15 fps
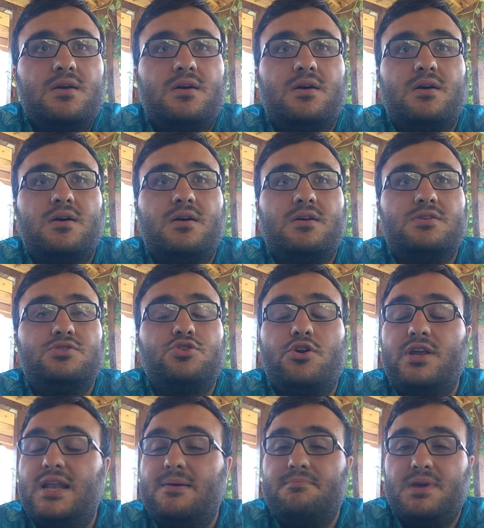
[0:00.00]
e,
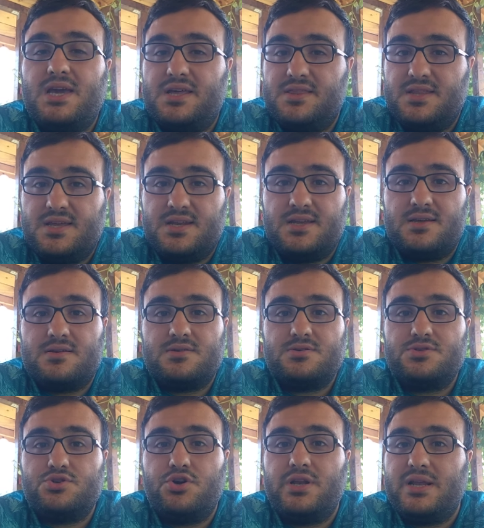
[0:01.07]
söylenmeyenleri
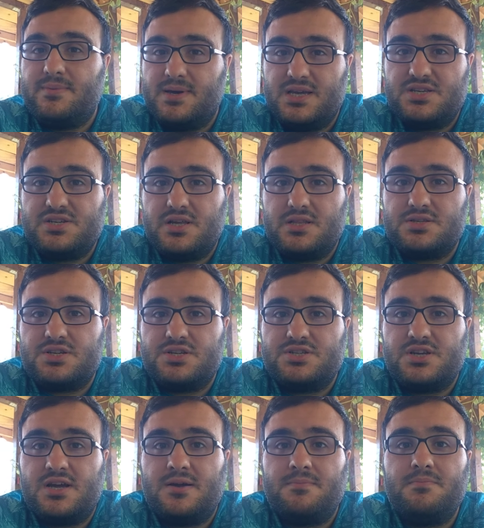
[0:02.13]
söylemeye
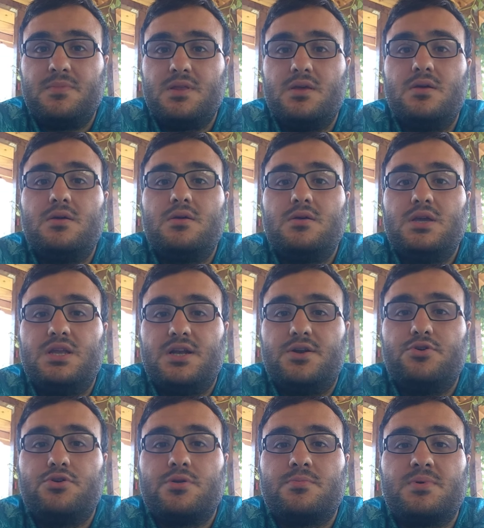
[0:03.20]
çalışacağım.
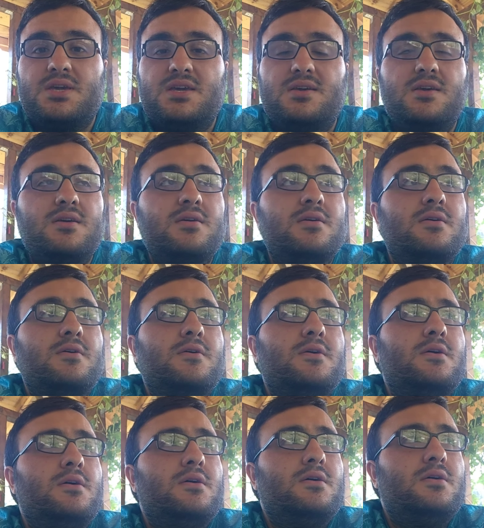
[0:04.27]
İnanıyorum ki
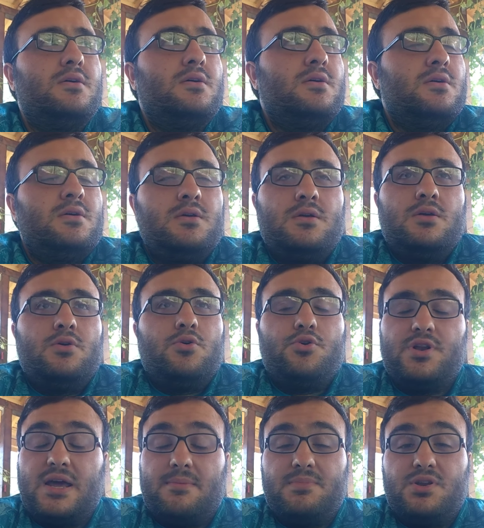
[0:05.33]

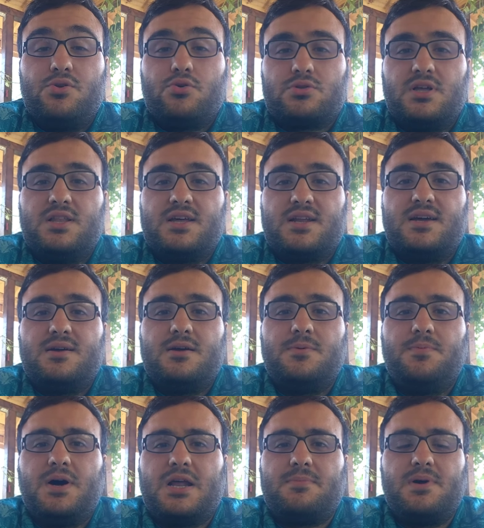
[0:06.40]
önemli noktalara
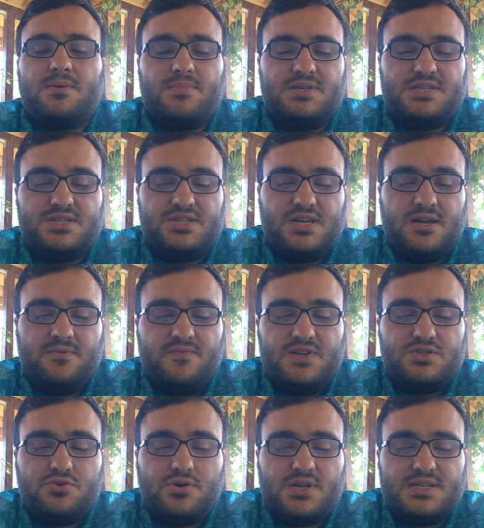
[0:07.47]
parmak basacağım ve
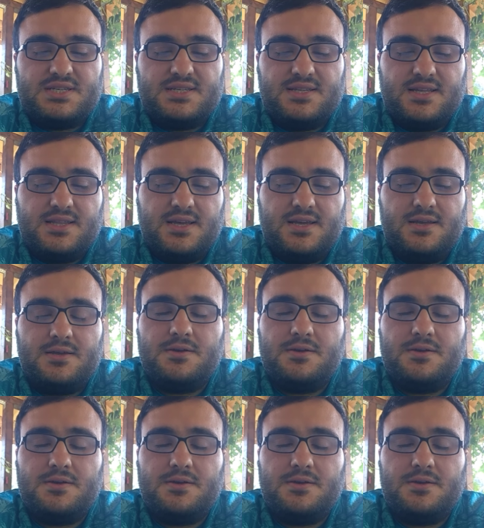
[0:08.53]
sonrasında da